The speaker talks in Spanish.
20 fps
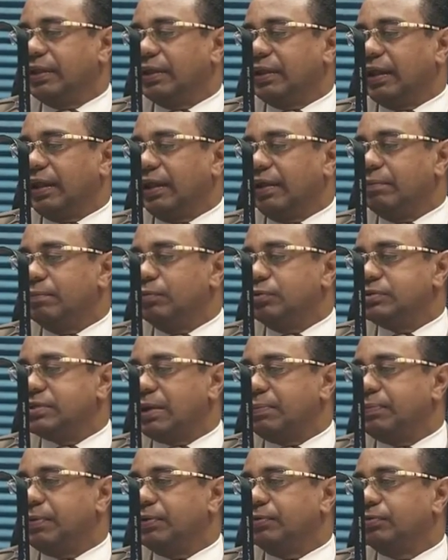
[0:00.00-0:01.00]
que
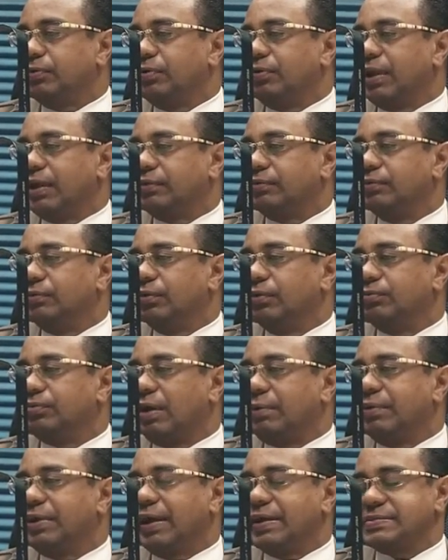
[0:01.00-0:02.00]
muchas personas no
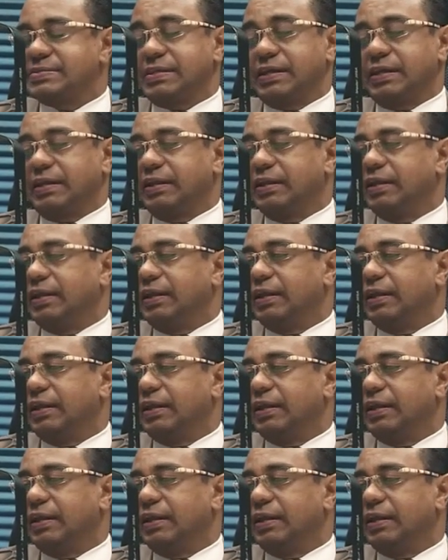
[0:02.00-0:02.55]
saben hacer.